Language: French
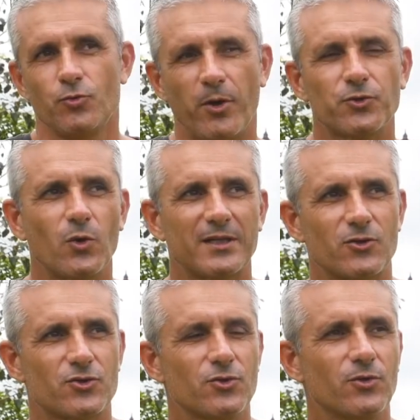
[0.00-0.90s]
Nous portons
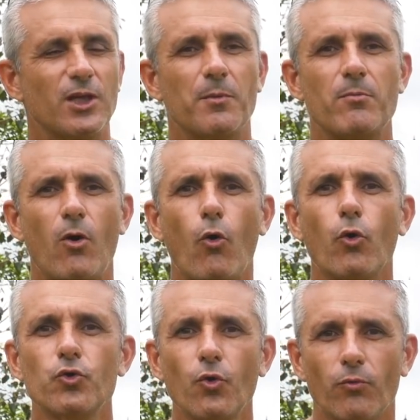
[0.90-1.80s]
attention énormément
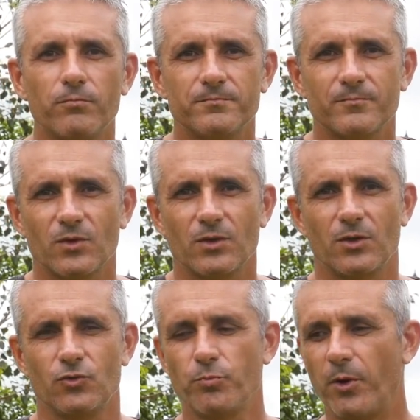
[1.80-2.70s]
aux noms.
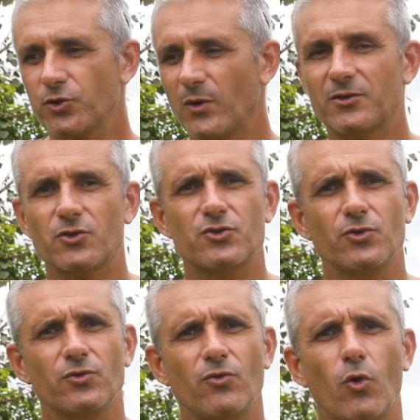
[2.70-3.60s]
Nous portons
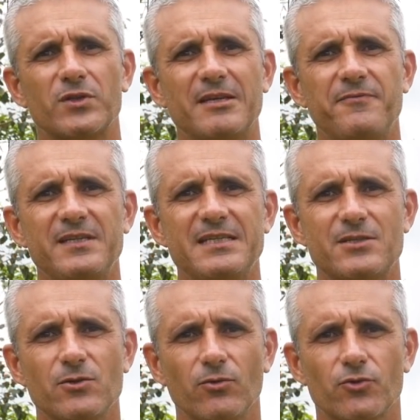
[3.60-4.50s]
attention aux
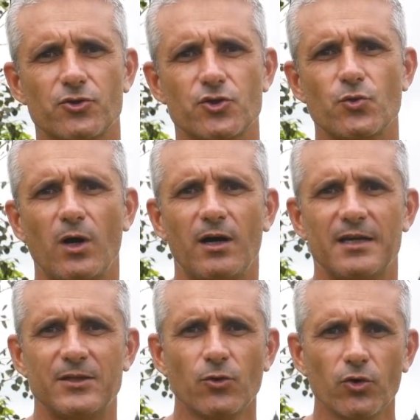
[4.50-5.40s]
définitions, que ce soit
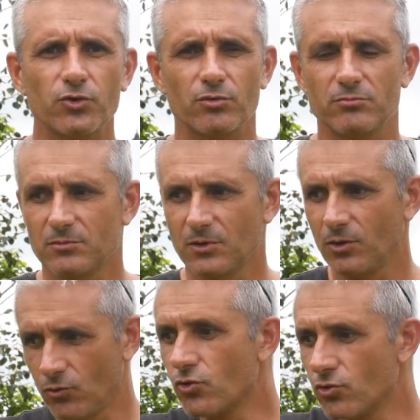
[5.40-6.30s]
les nôtres
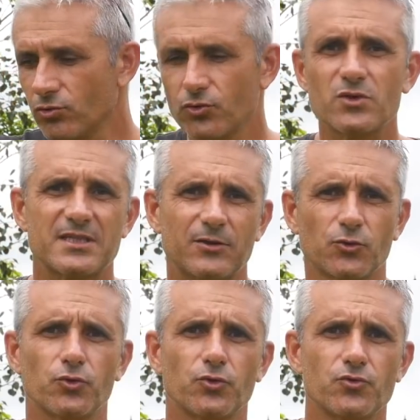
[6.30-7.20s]
ou tout ce qui est
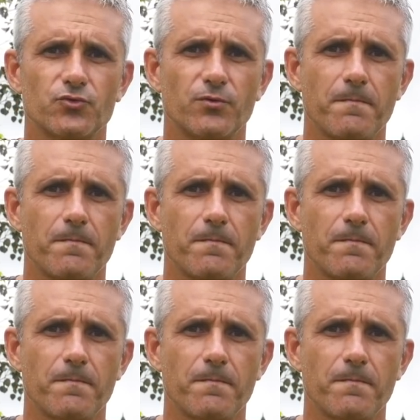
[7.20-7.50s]
autour de nous.